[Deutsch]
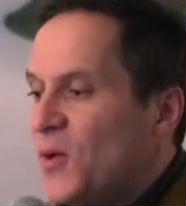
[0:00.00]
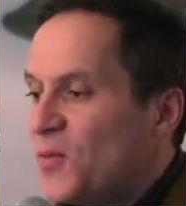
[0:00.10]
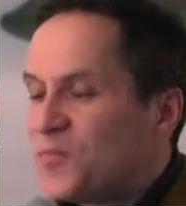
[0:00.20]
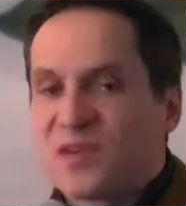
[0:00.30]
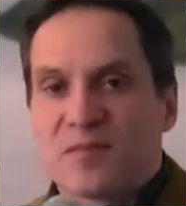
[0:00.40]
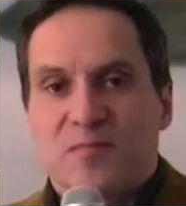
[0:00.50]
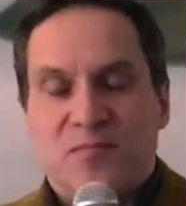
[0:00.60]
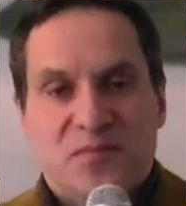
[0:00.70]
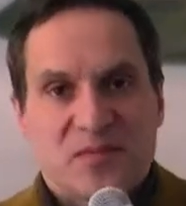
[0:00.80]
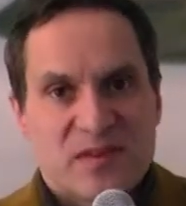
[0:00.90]
und
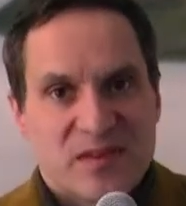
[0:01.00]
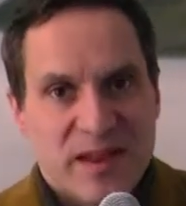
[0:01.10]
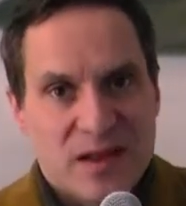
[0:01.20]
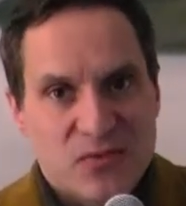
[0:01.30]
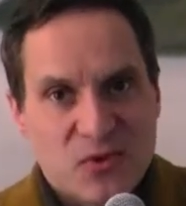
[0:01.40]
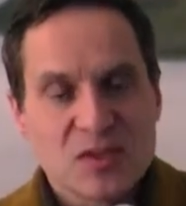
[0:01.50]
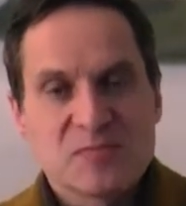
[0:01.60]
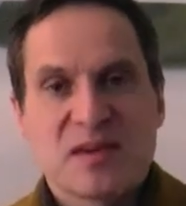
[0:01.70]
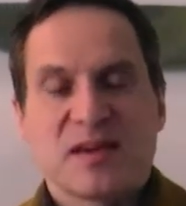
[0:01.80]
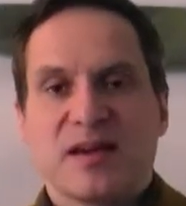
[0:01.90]
ein
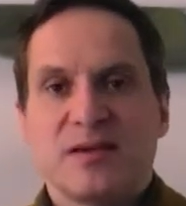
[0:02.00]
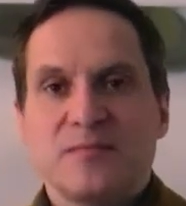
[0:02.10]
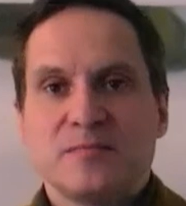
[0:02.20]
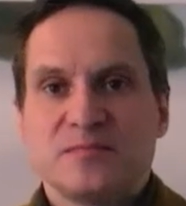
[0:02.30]
Volksbegehren,